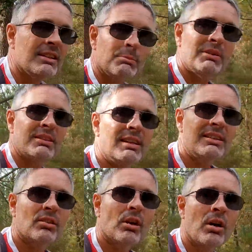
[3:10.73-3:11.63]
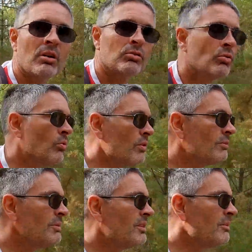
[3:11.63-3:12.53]
les spécialistes sauront
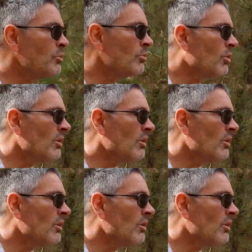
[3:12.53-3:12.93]
expliquer mieux que